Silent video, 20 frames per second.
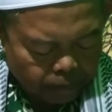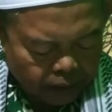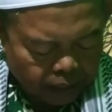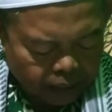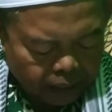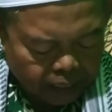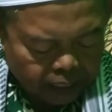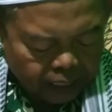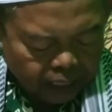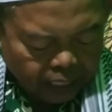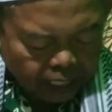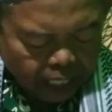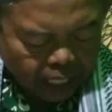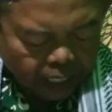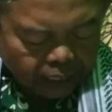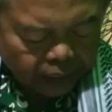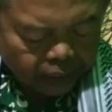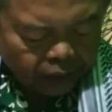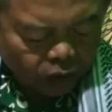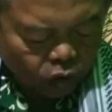
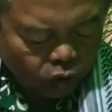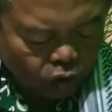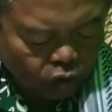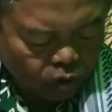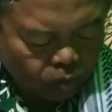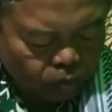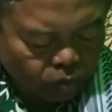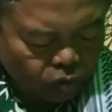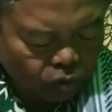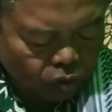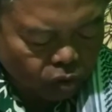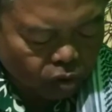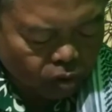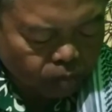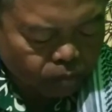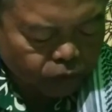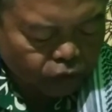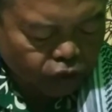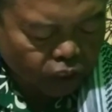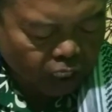mengingkari
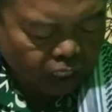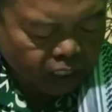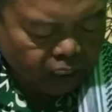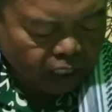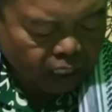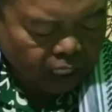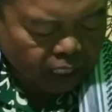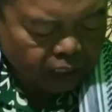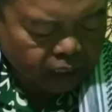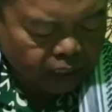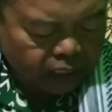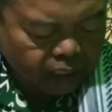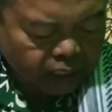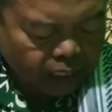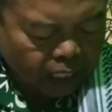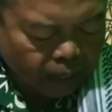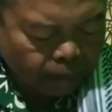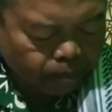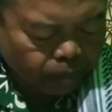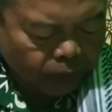hukum-hukum syariat
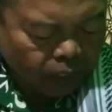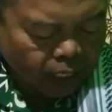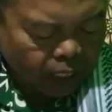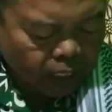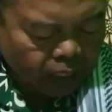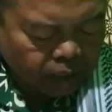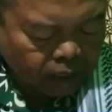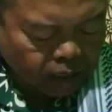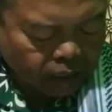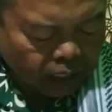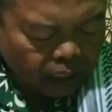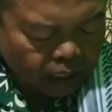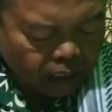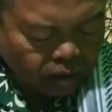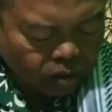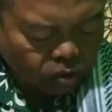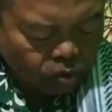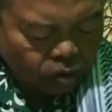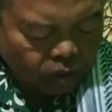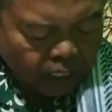Islam,
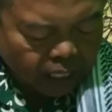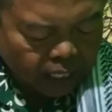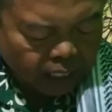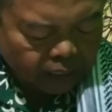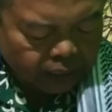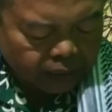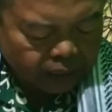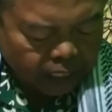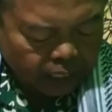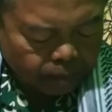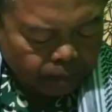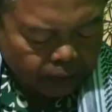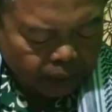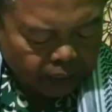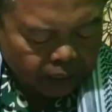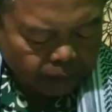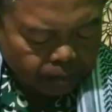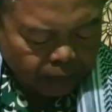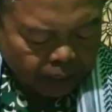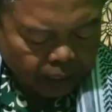Sesudah ia
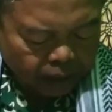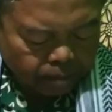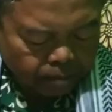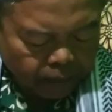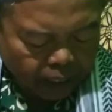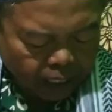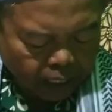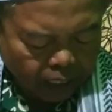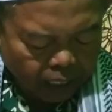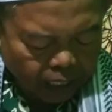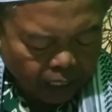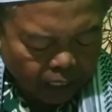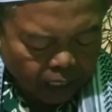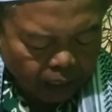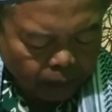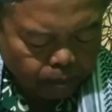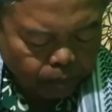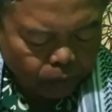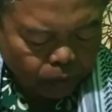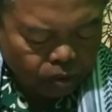beriman, maka
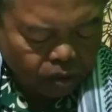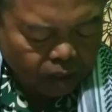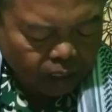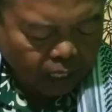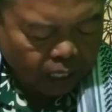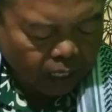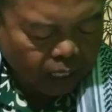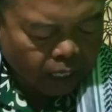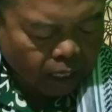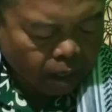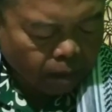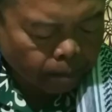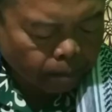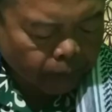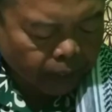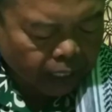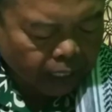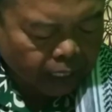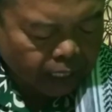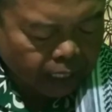hapuslah
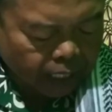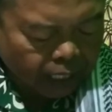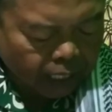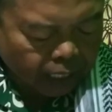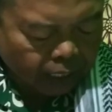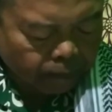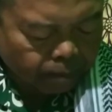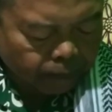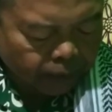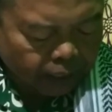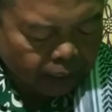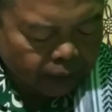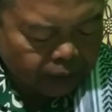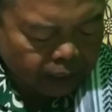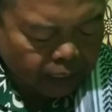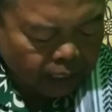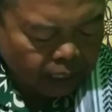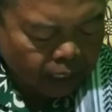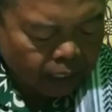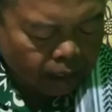pahala
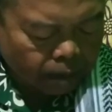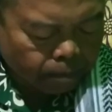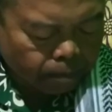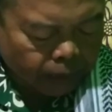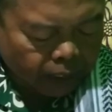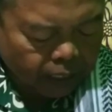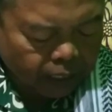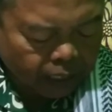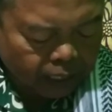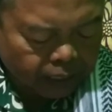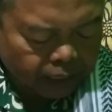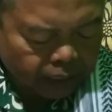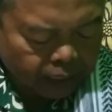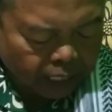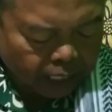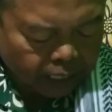amalnya, bahkan di